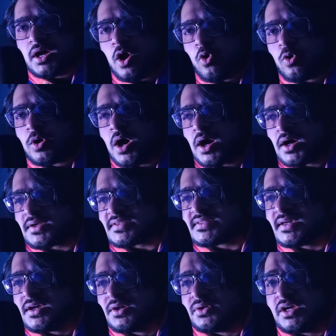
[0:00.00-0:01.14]
क्या होगा अगर
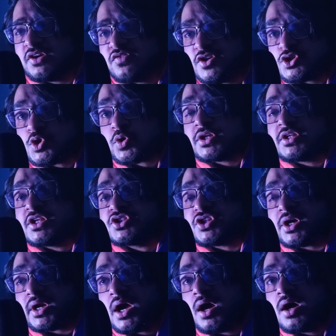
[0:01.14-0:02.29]
किसी टीवी शो की
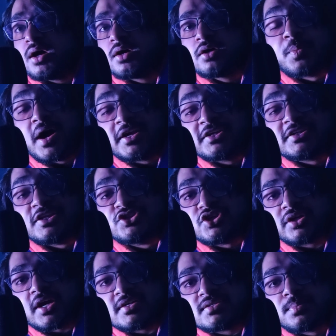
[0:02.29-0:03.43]
दिनचर्या तुम्हारी
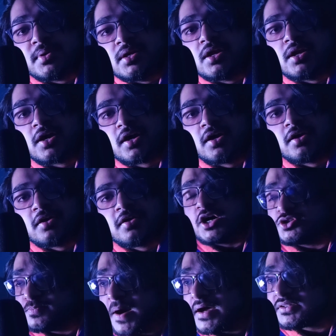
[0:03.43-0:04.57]
दिनचर्या से मिलने लगे
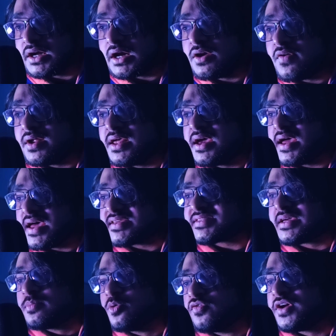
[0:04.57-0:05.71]
आज बात करने वाले हैं
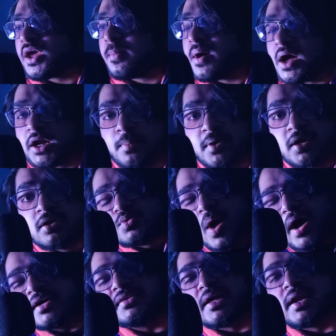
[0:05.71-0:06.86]
ऐसी मूवी के बारे में
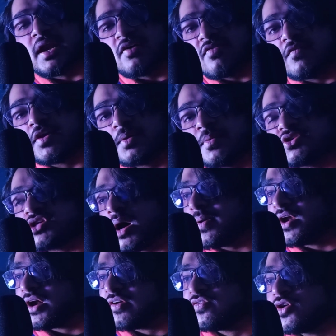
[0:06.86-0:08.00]
स्वागत है रेव एवरी में जहाँ
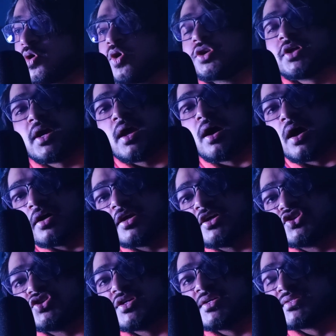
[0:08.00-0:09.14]
पे रिव्यू होती है हर
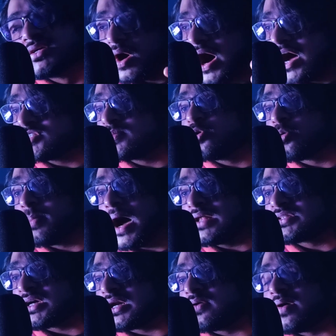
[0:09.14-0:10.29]
एक चीज तो आज हम लोग
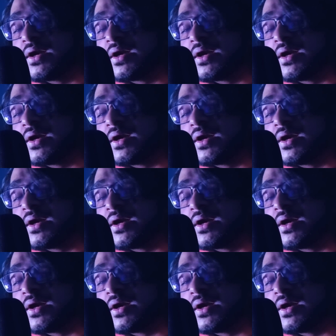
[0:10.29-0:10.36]
बात करने